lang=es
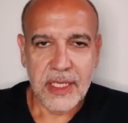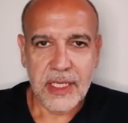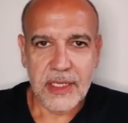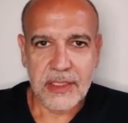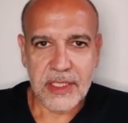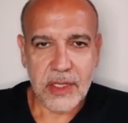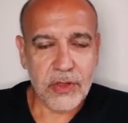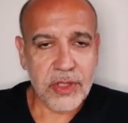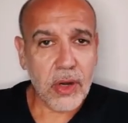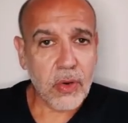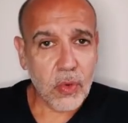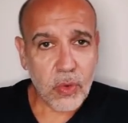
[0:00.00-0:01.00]
Eh, se
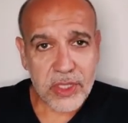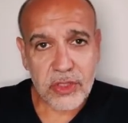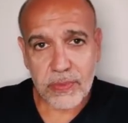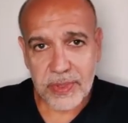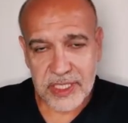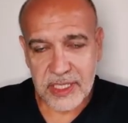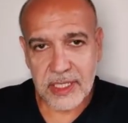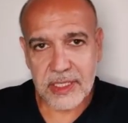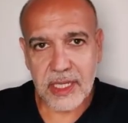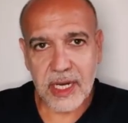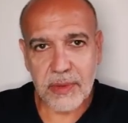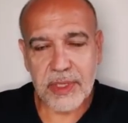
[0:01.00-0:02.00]
encontraron cuatro
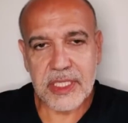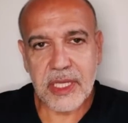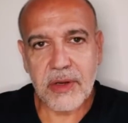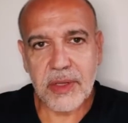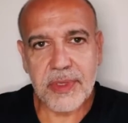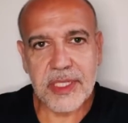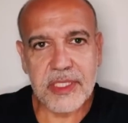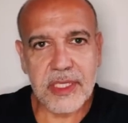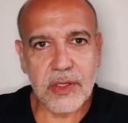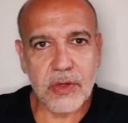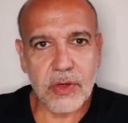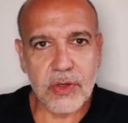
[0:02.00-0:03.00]
pacientes,
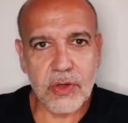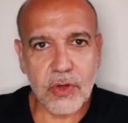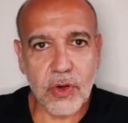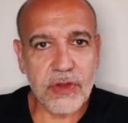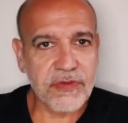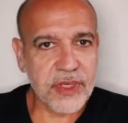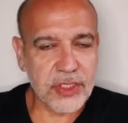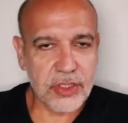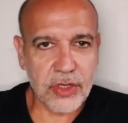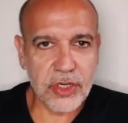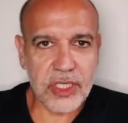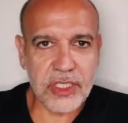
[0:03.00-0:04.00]
lamentablemente, con
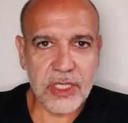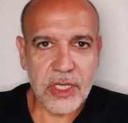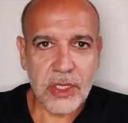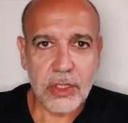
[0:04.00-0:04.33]
coinfecciones,